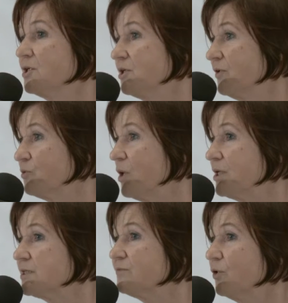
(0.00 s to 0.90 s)
czy
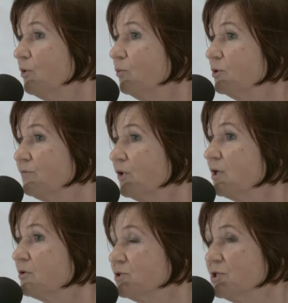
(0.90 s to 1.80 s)
ewentualnie swoją,
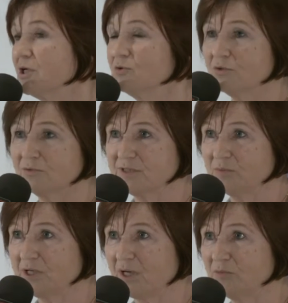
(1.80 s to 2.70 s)
swojej rodzinie, którą
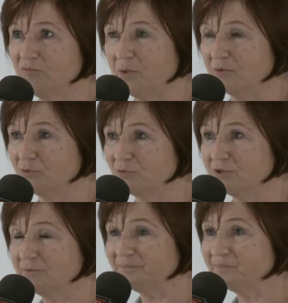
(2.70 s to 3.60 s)
zabieramy w
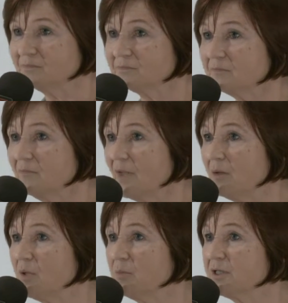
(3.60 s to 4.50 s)
podróż.
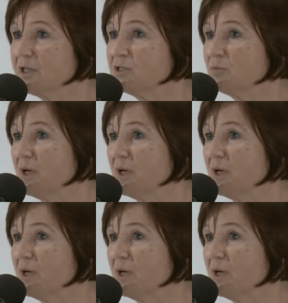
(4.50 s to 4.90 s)
Pamiętajcie